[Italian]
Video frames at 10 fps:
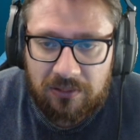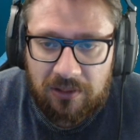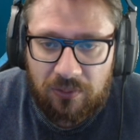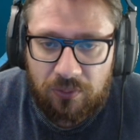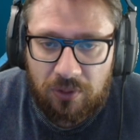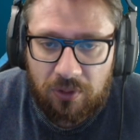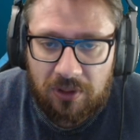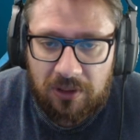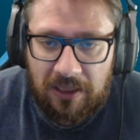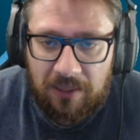New York
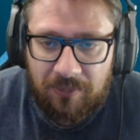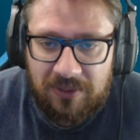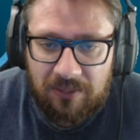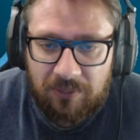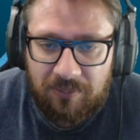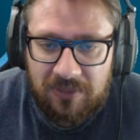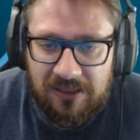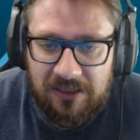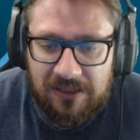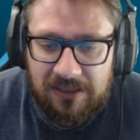anche mi sembra
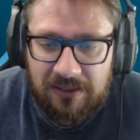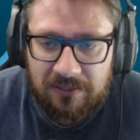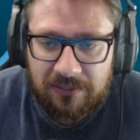abbastanza